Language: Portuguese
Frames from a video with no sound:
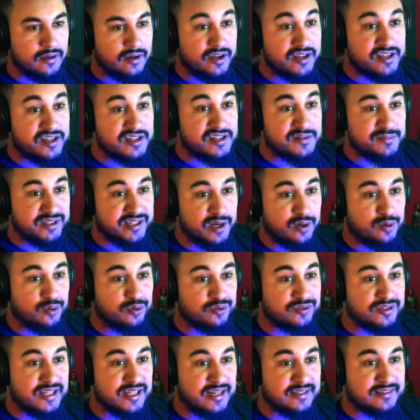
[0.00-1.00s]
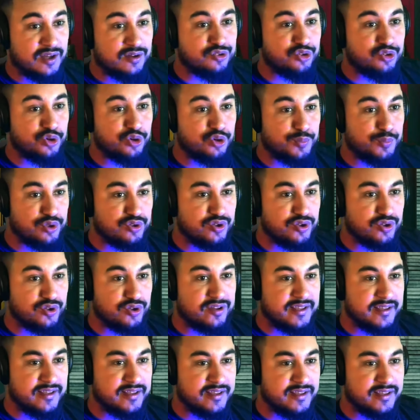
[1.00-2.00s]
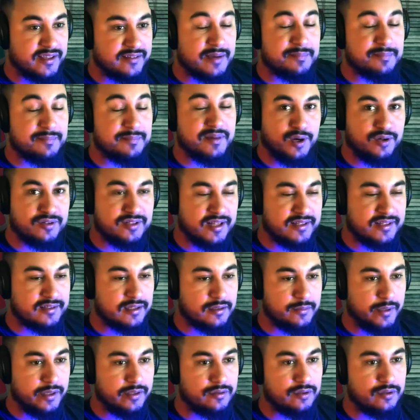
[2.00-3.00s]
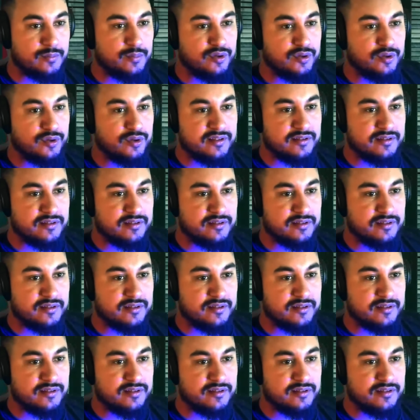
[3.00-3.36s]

A gente poderia contratar um tobogões desse, dá pra spawnar também um tobogão